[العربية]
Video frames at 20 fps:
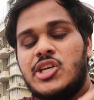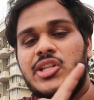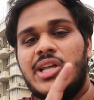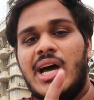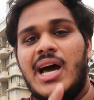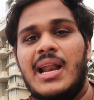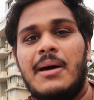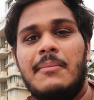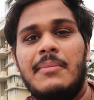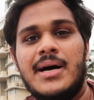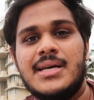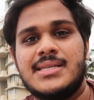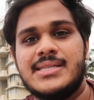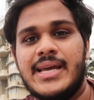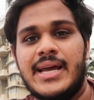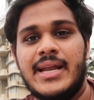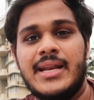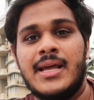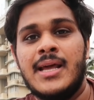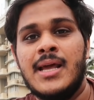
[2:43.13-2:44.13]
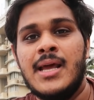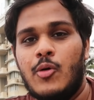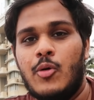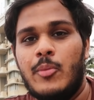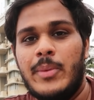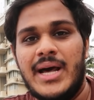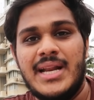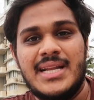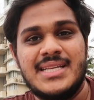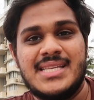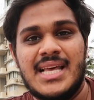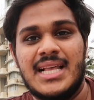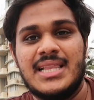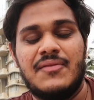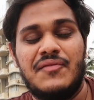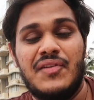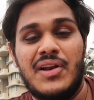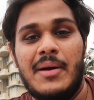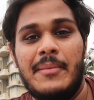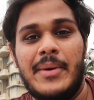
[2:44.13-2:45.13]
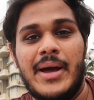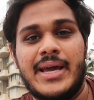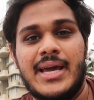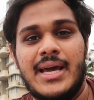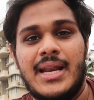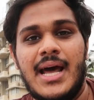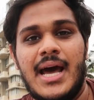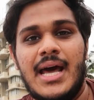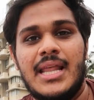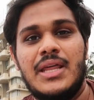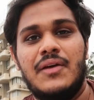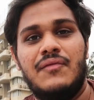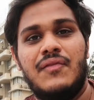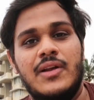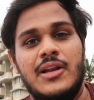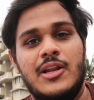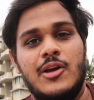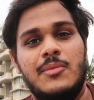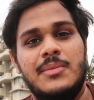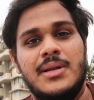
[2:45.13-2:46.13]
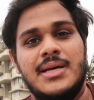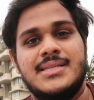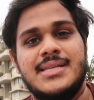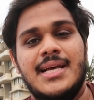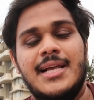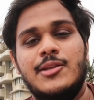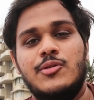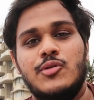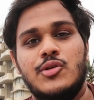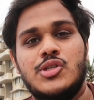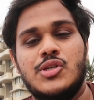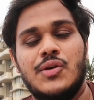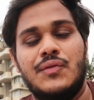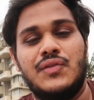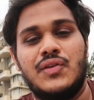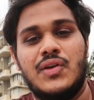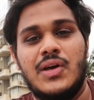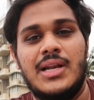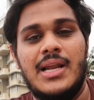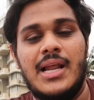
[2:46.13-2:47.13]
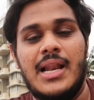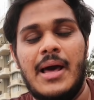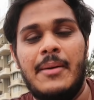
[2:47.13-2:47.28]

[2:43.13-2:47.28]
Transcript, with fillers: كنت على باص يعني وما نزلت في الأماكن هذه فاليوم نزلت وشفت كل